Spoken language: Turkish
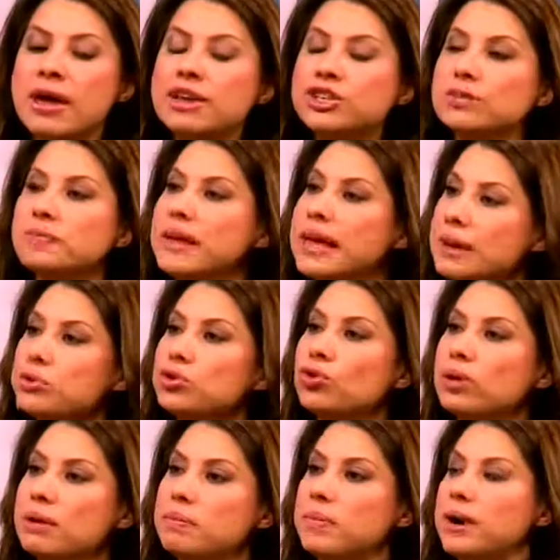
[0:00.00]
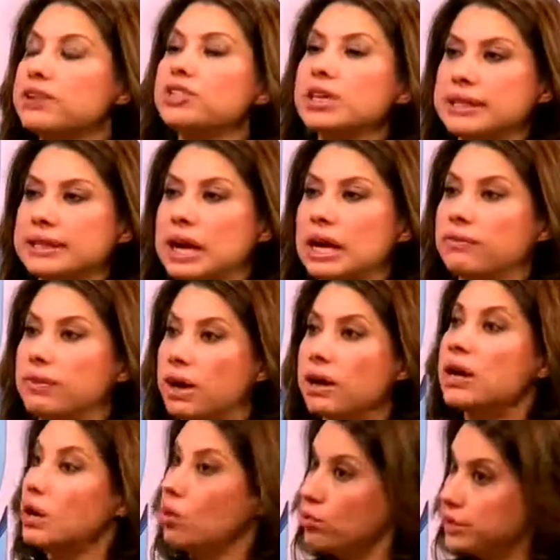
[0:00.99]
Şimdi hep şöyle manşetler var
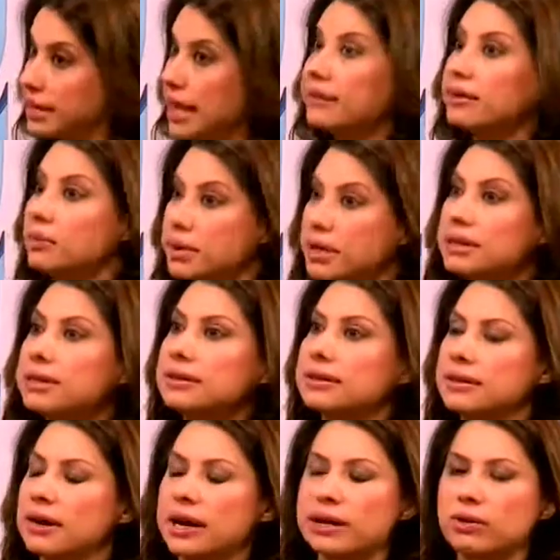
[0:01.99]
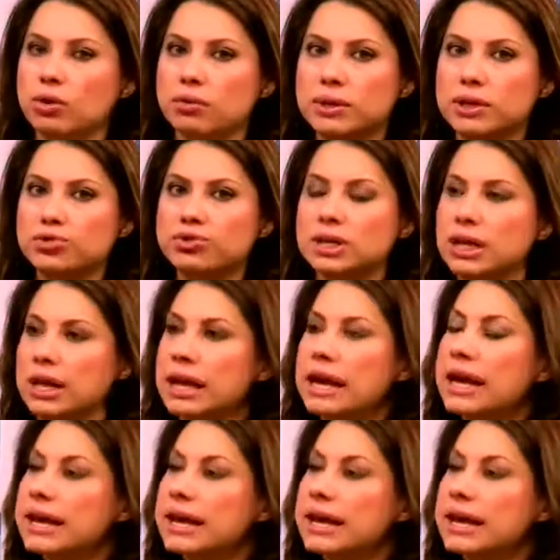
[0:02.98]
özellikle Amerika'da dahil olmak üzere.